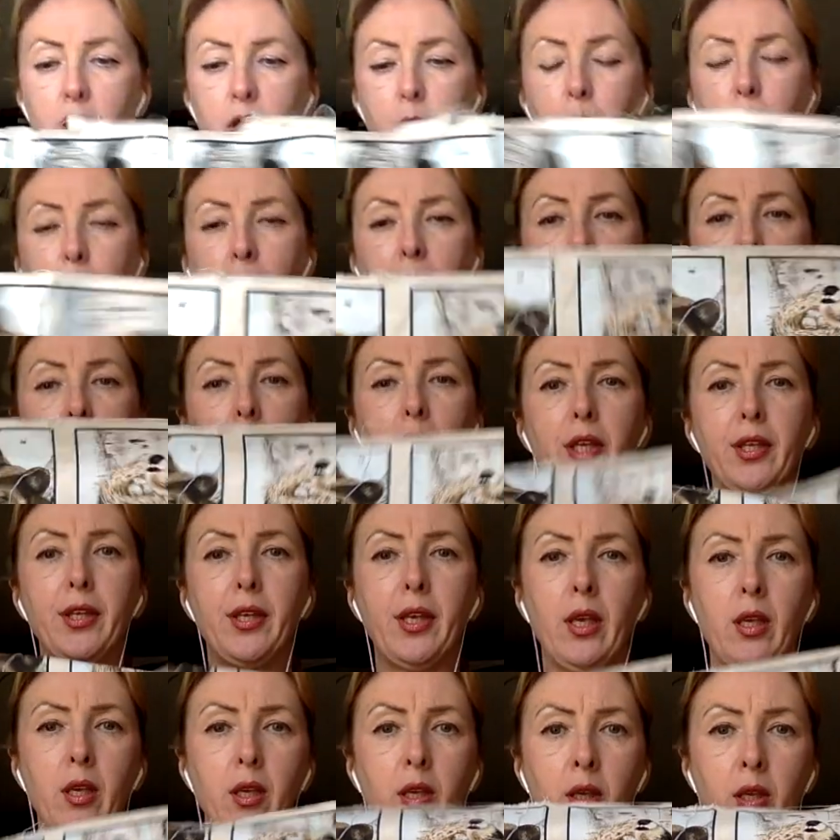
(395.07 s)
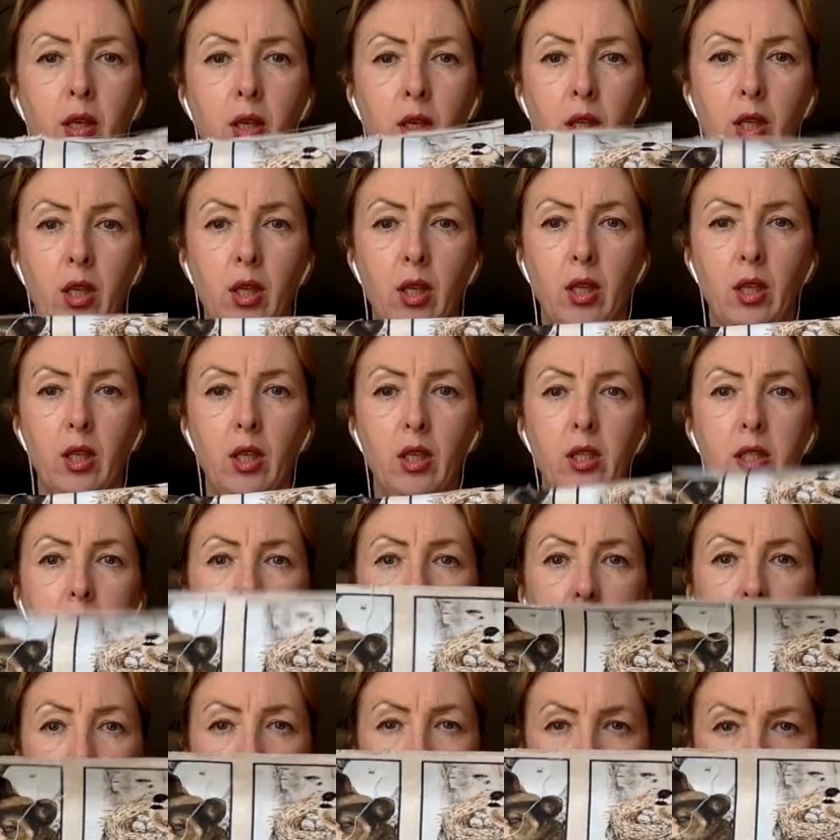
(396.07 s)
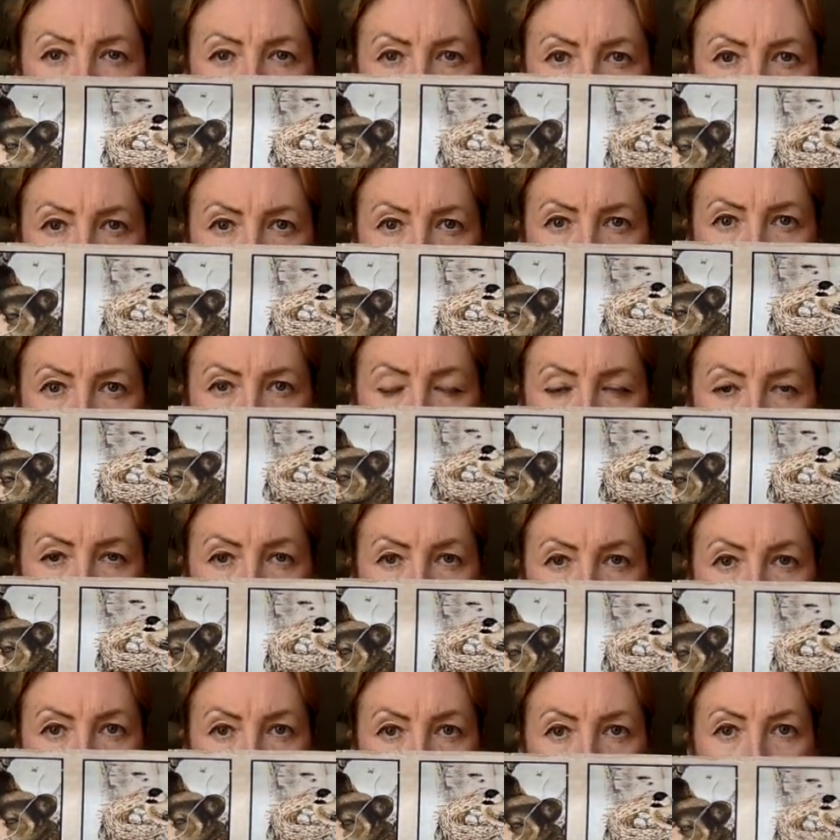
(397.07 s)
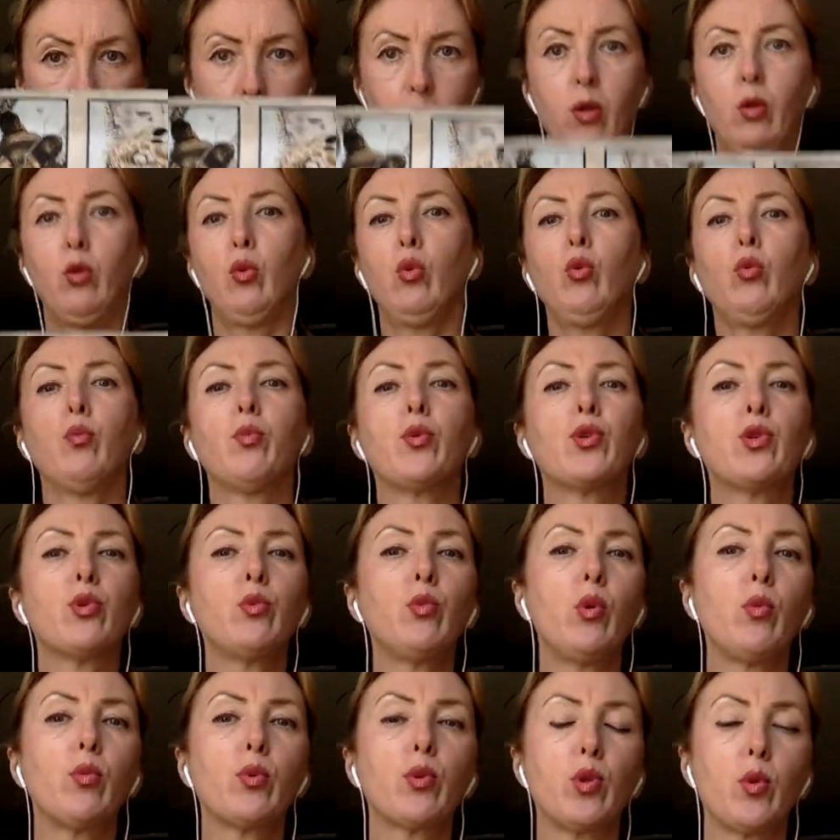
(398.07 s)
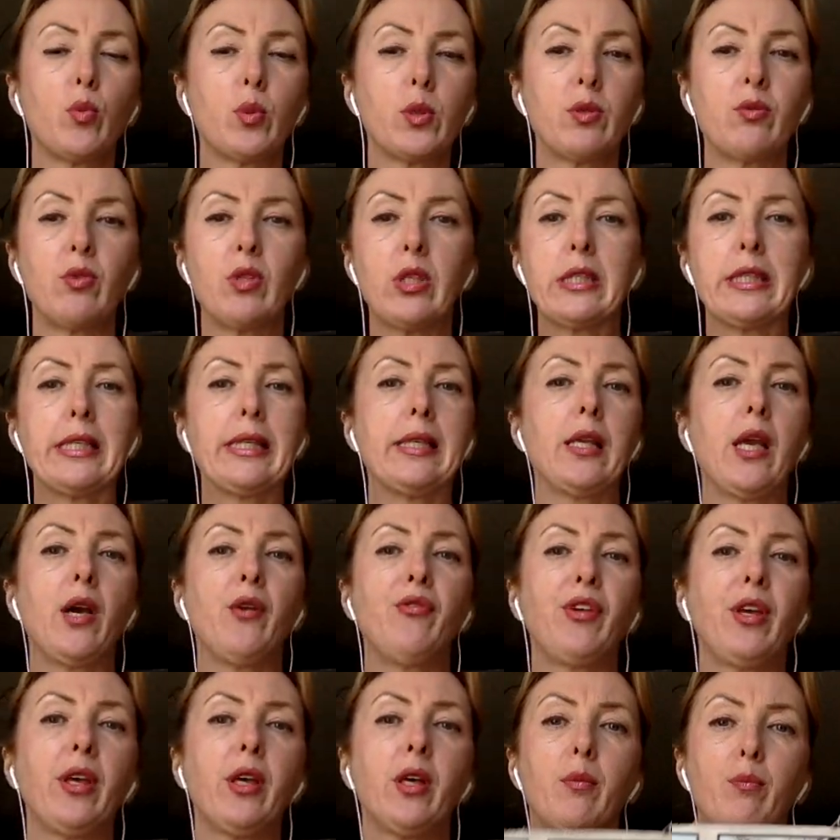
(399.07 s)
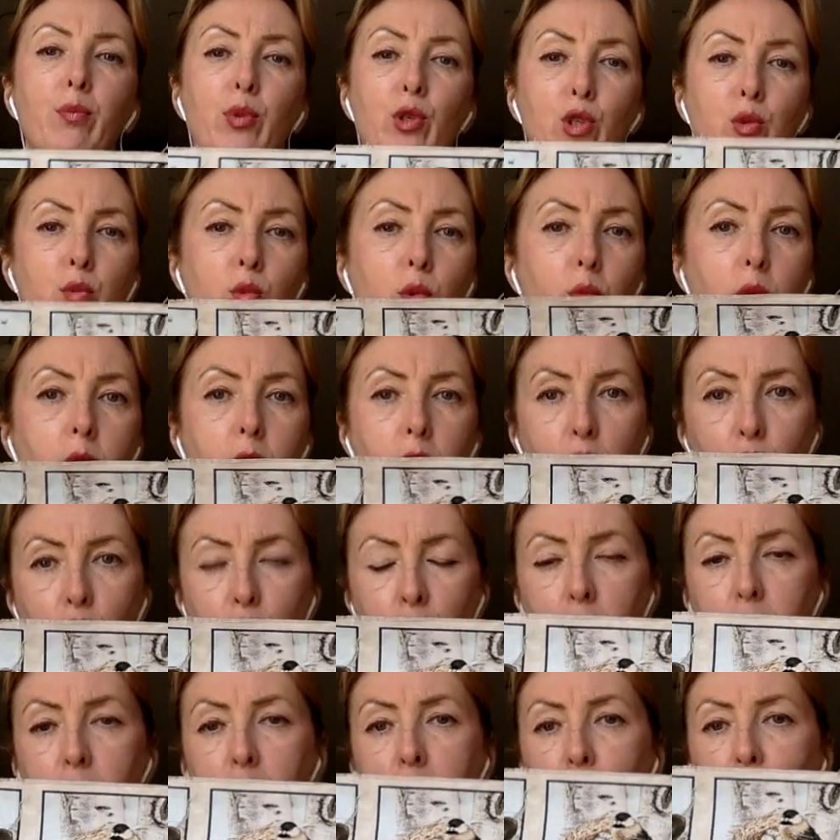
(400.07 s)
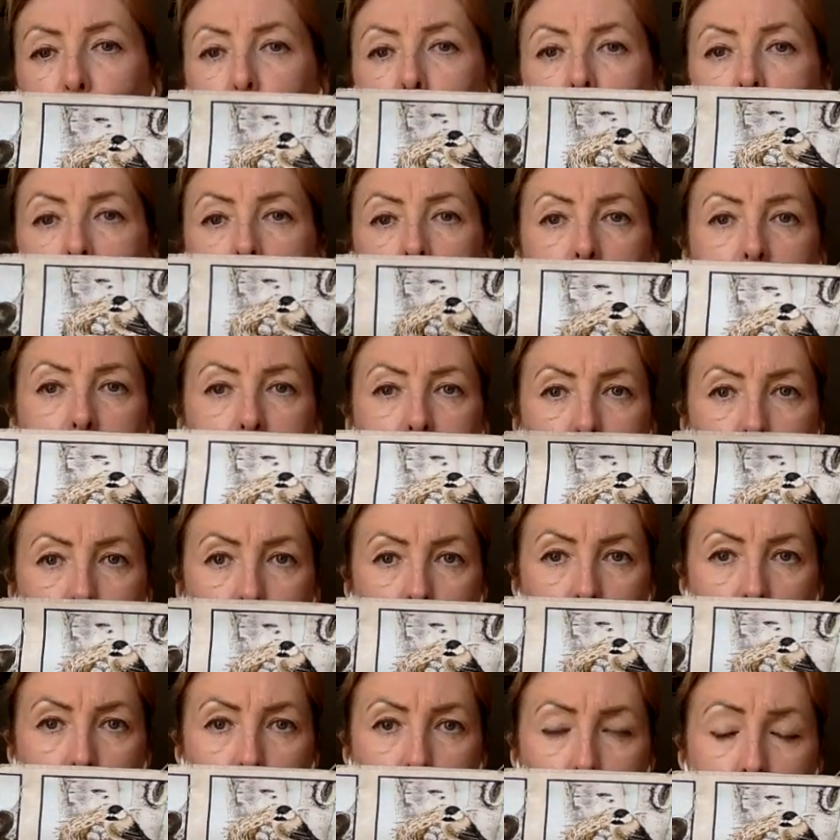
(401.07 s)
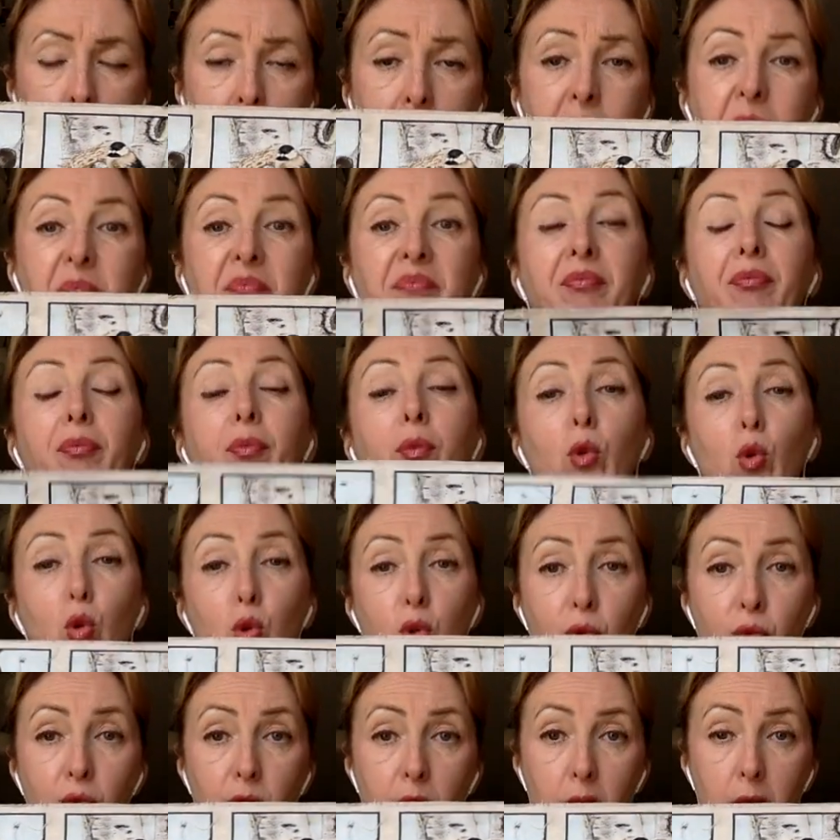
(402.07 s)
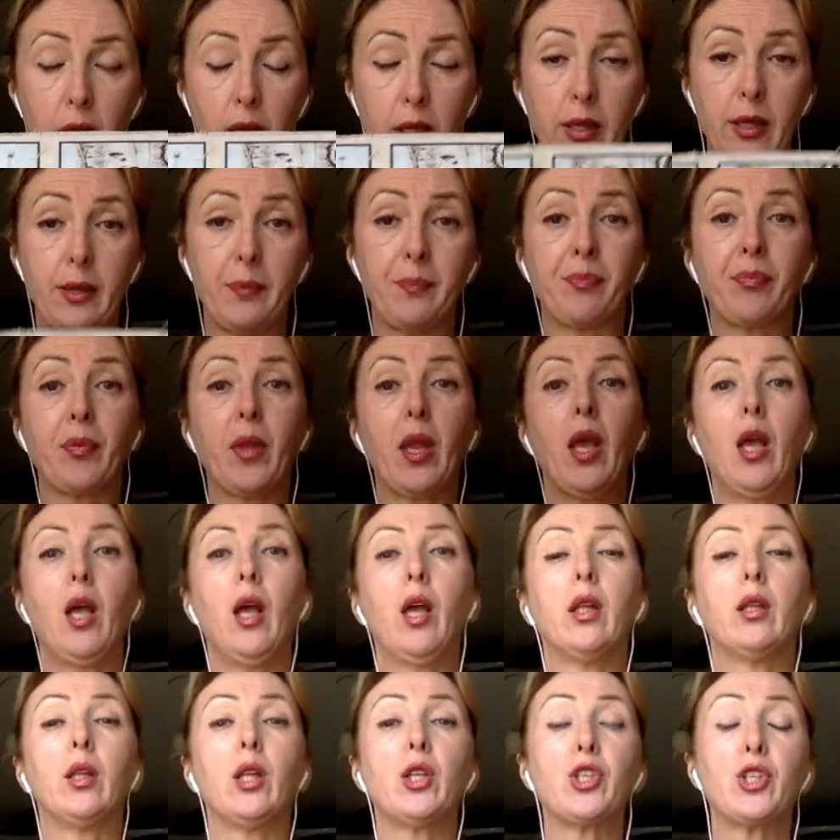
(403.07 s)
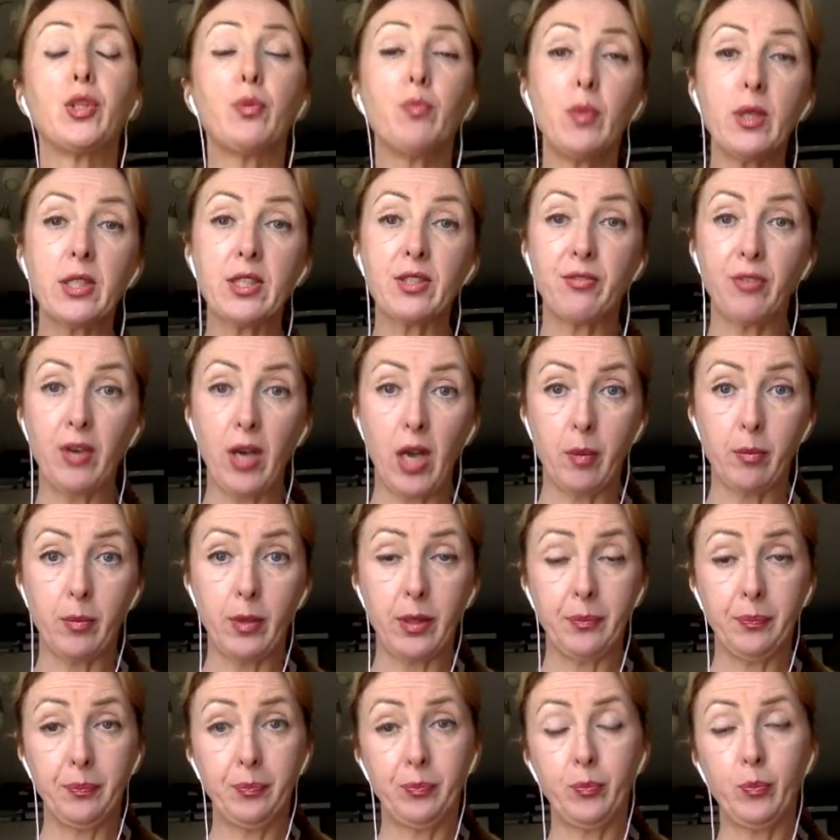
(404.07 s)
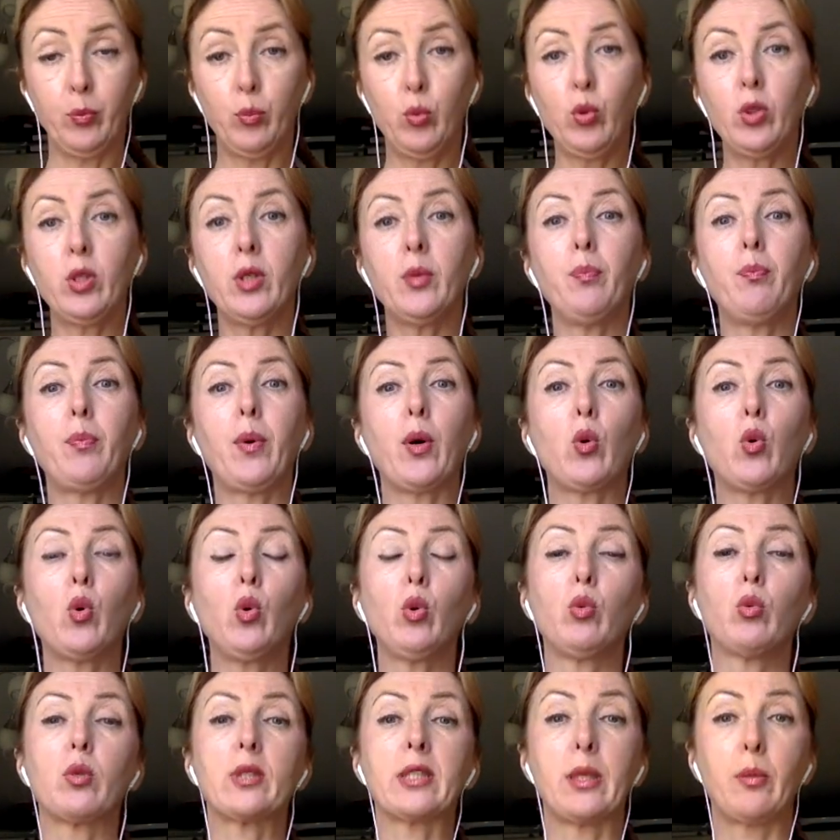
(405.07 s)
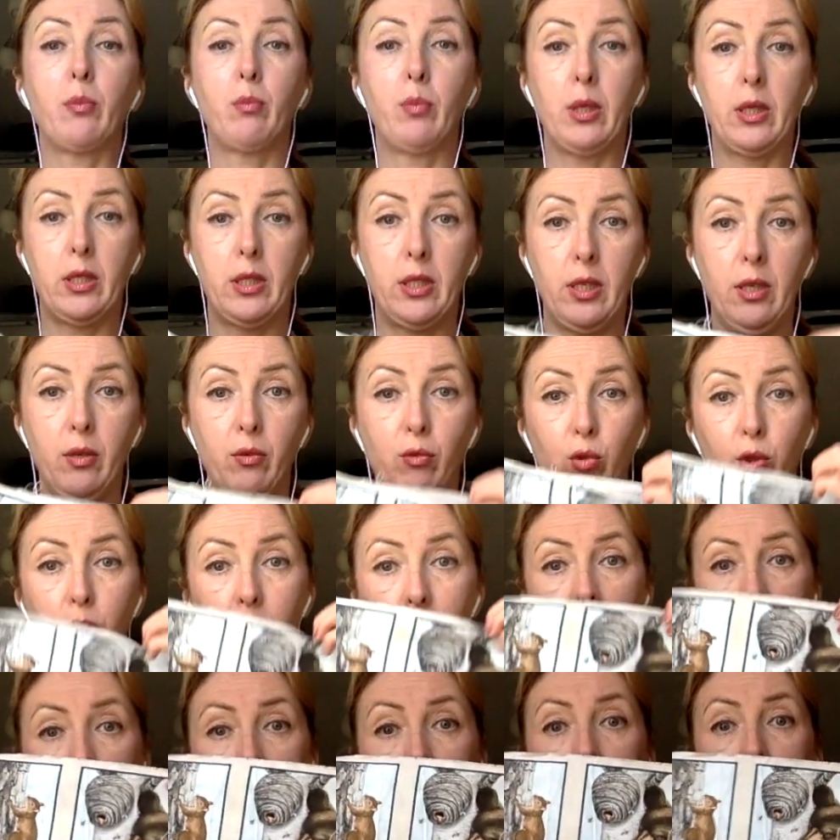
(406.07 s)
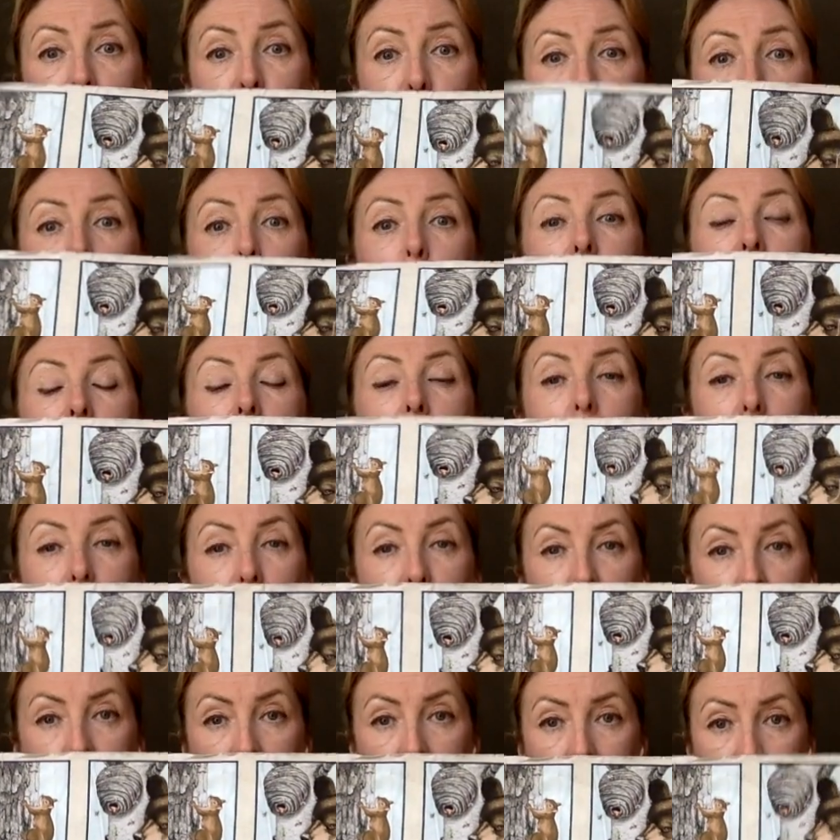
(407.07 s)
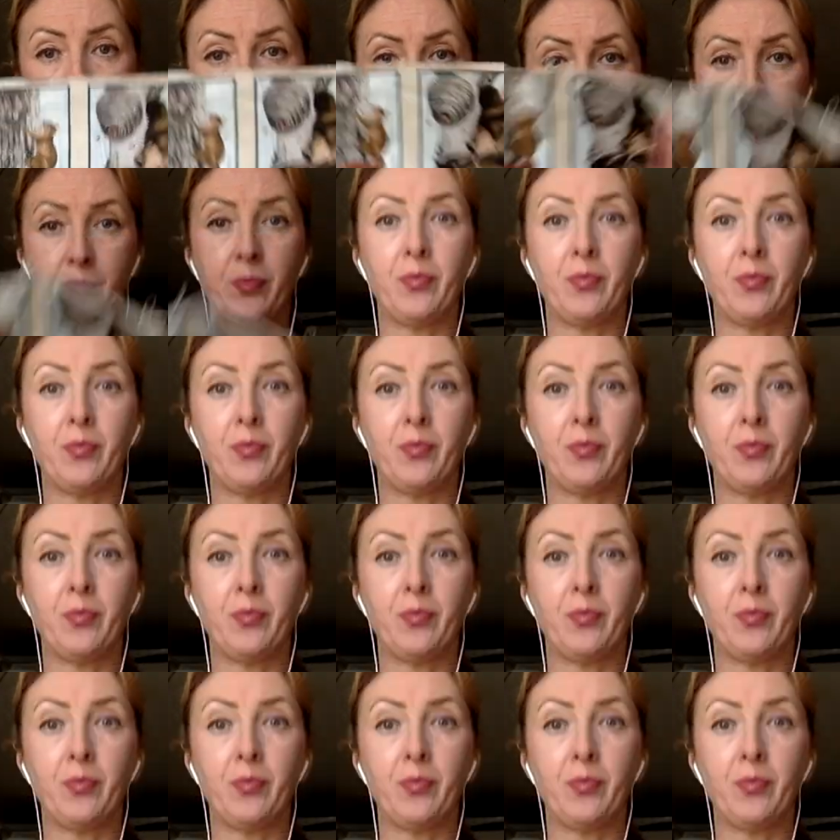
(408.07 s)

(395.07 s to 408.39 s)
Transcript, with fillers: Это панельки с лесными животными. Ну, почему бы, собственно, если не Африка, почему бы не шить вот с лесом, как бы. Тоже вариант. Значит, мы с вами будем по ходу событий вот такие вот панелечки